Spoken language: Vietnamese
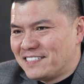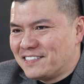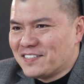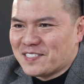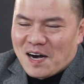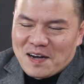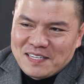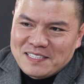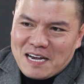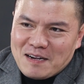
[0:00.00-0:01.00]
chứ từ giờ
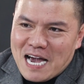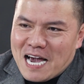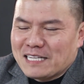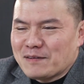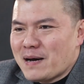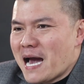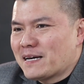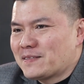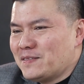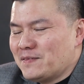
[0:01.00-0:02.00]
đến tháng 2 tháng
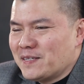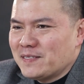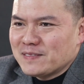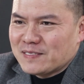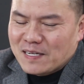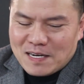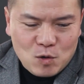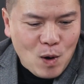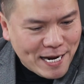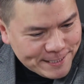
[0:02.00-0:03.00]
3 tháng 4 vẫn rất là
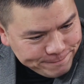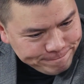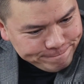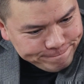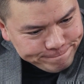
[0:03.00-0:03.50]
loạn